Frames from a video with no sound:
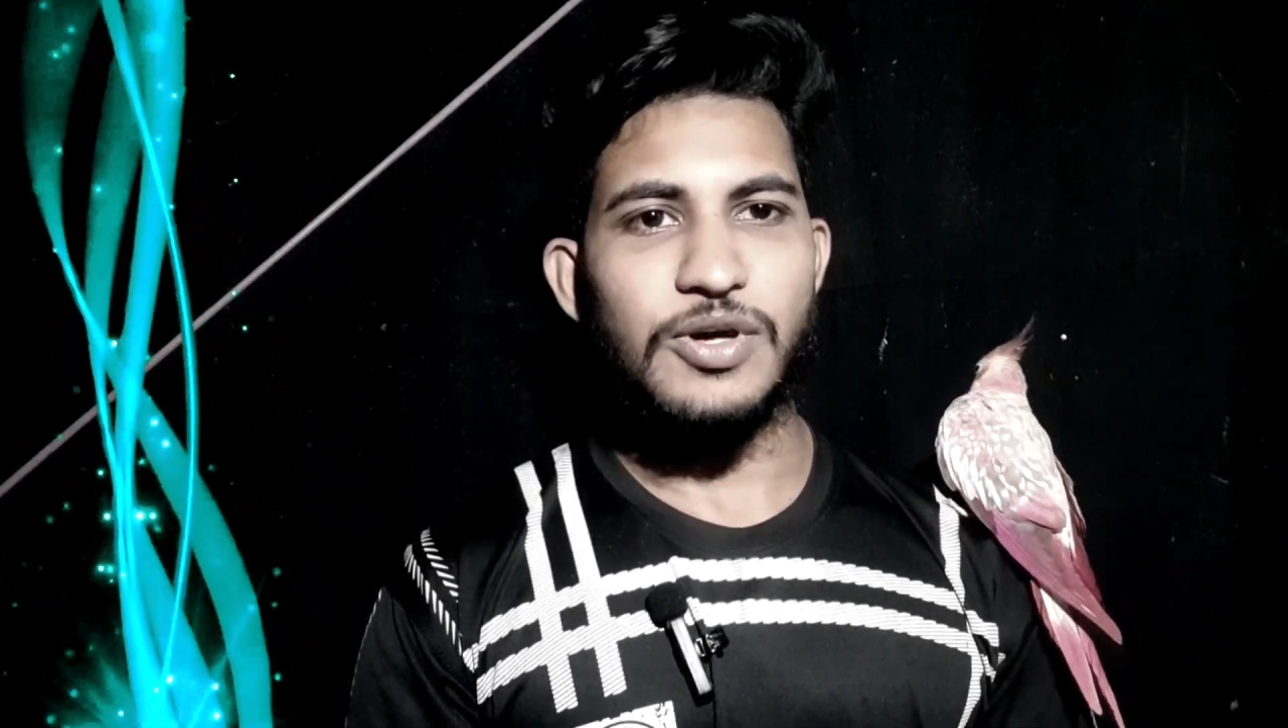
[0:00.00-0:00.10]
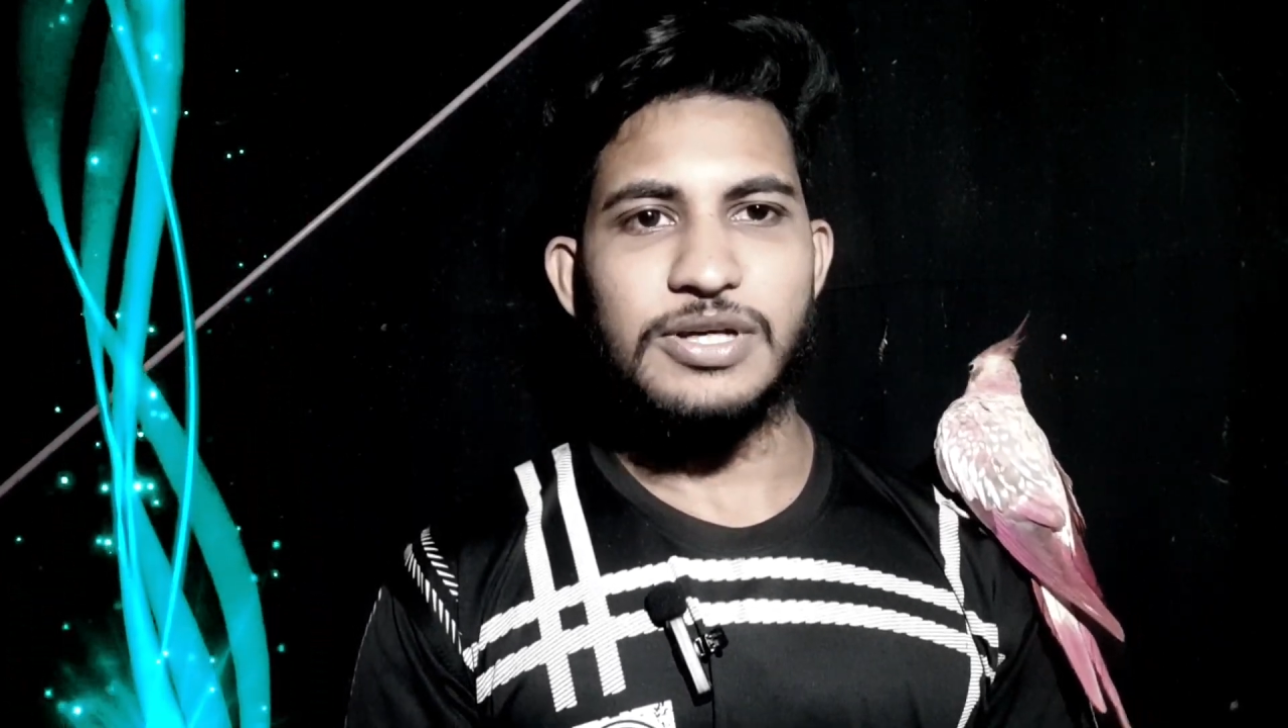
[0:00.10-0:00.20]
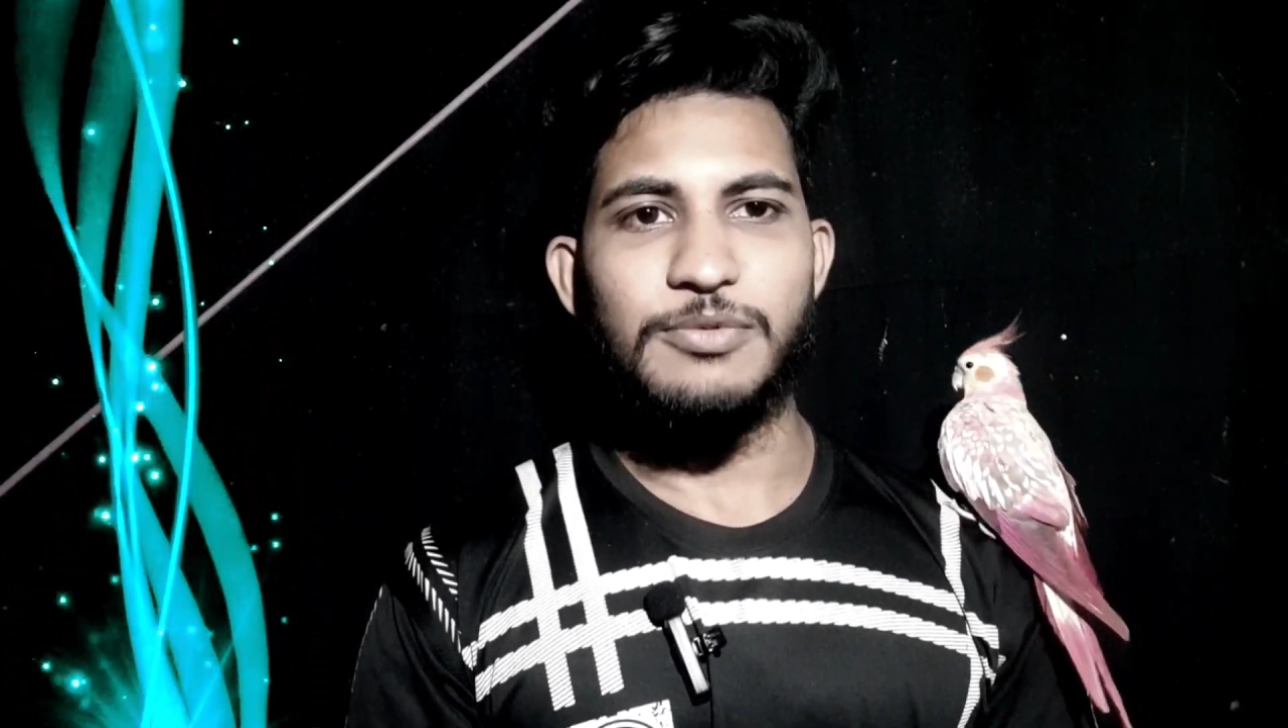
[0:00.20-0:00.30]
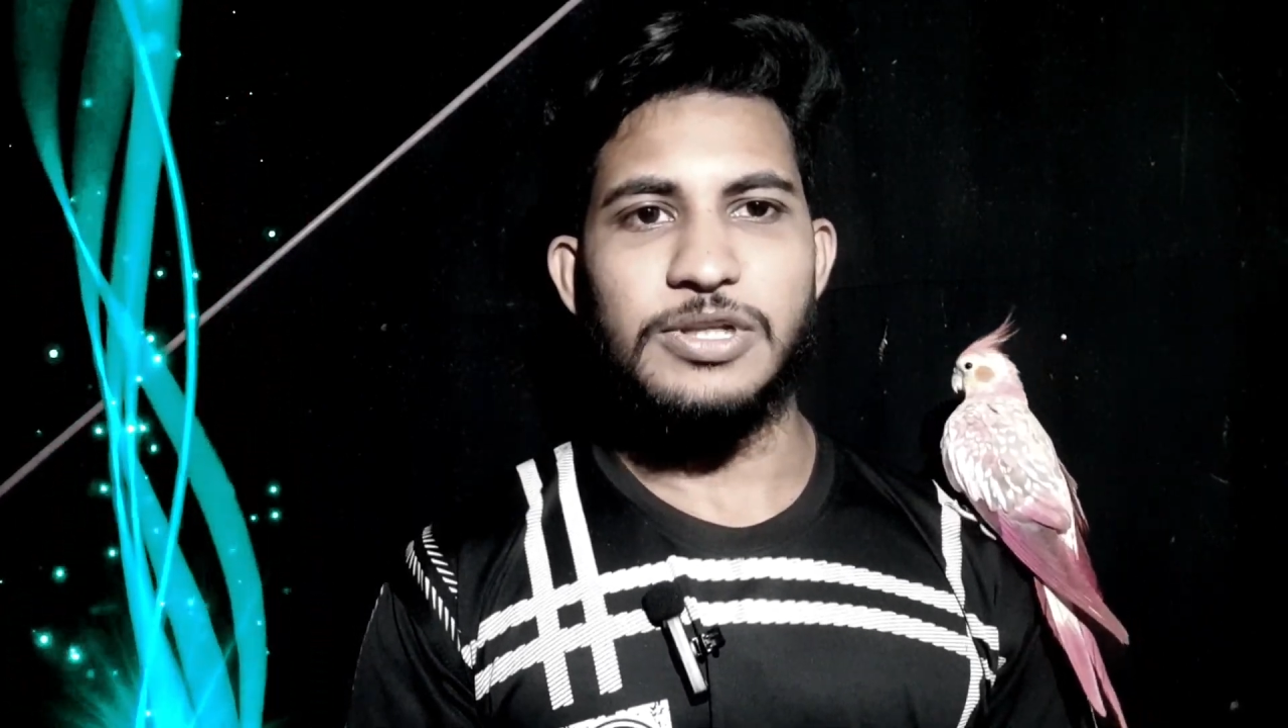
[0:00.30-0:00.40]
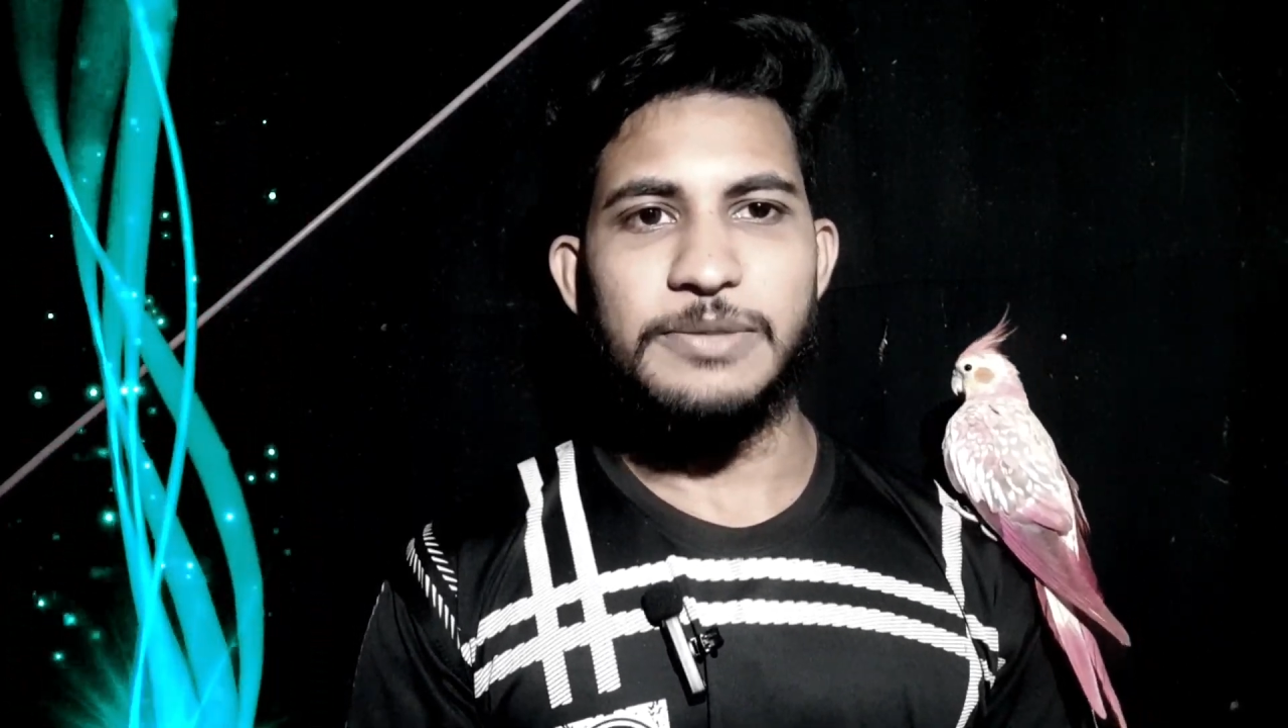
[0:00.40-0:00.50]

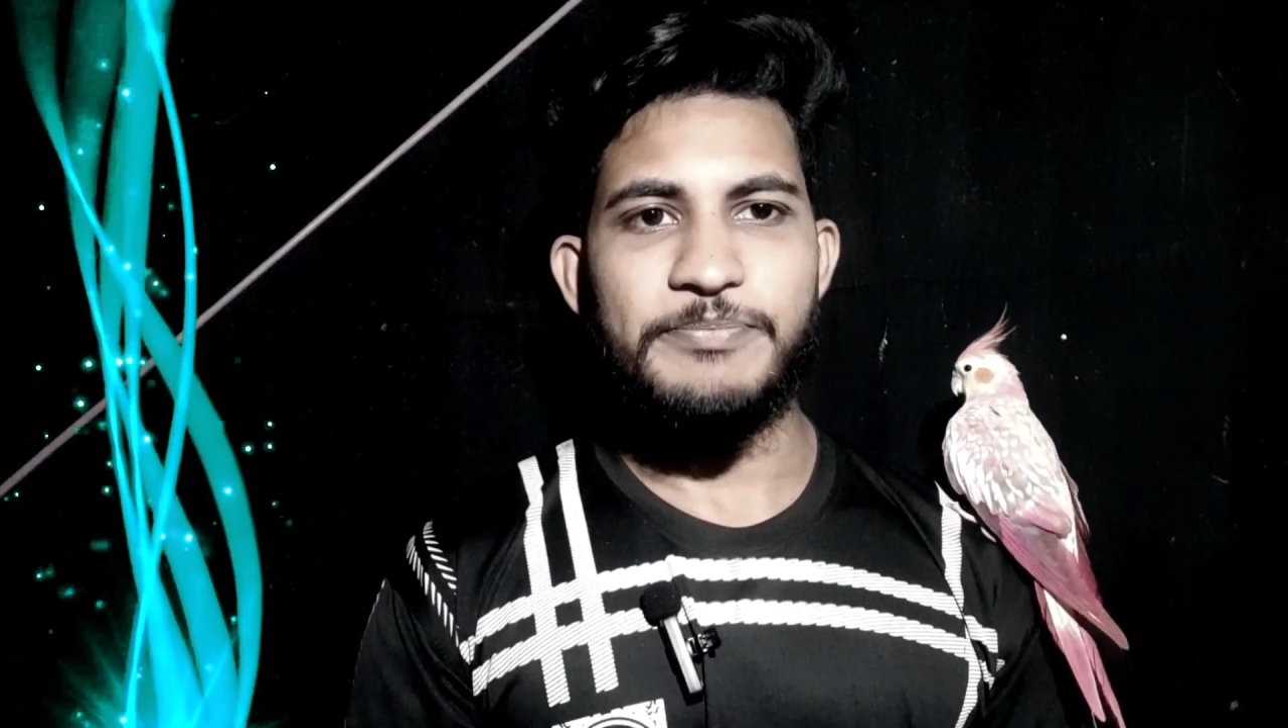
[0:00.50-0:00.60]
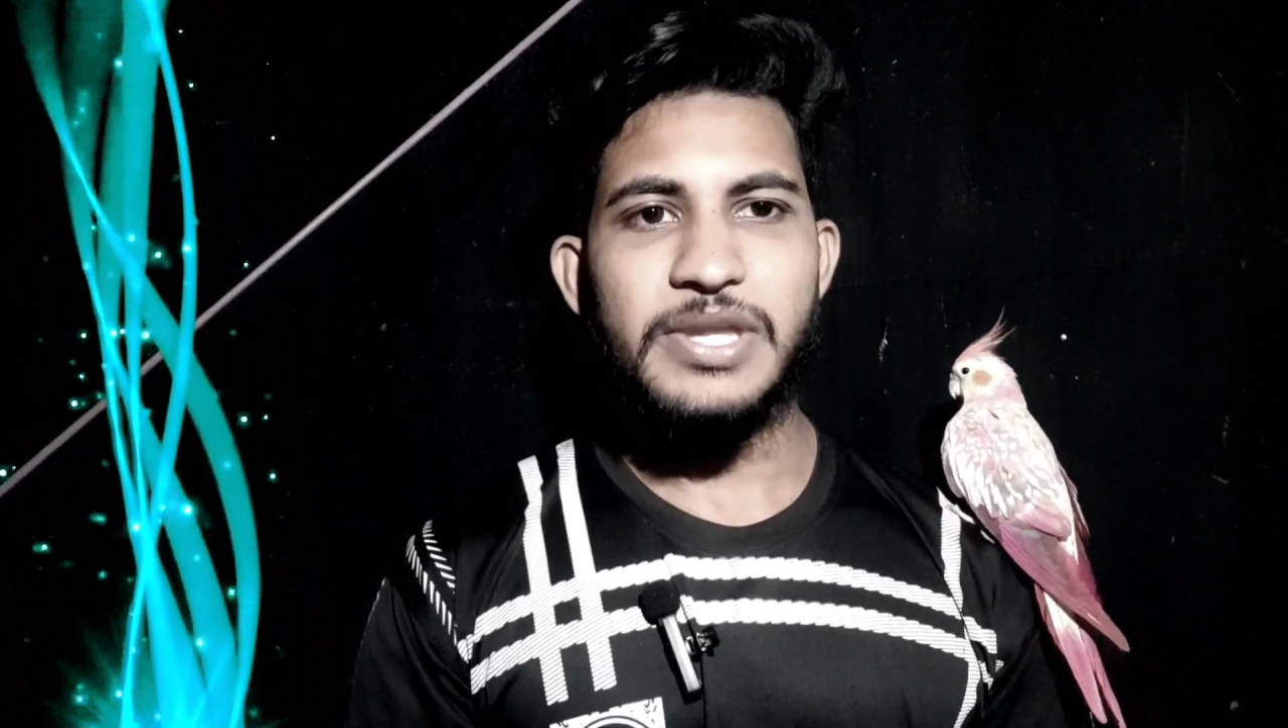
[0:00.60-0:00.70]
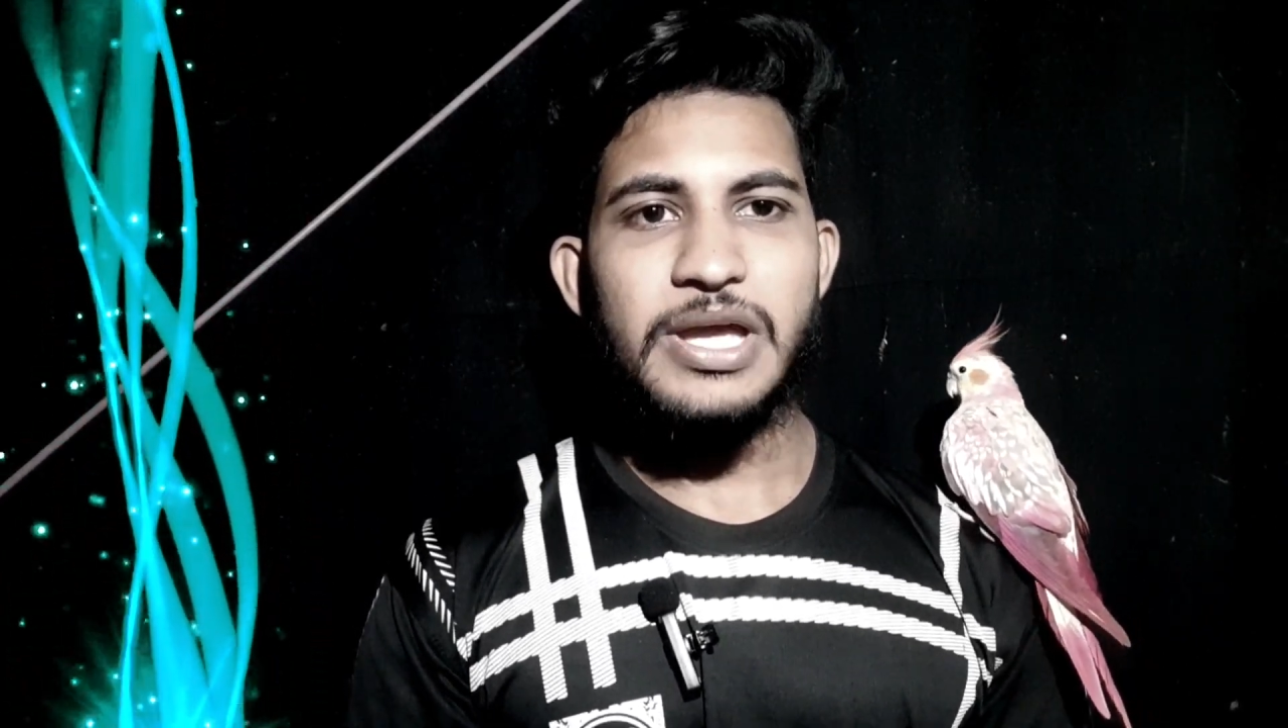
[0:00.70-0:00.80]
কথা বলি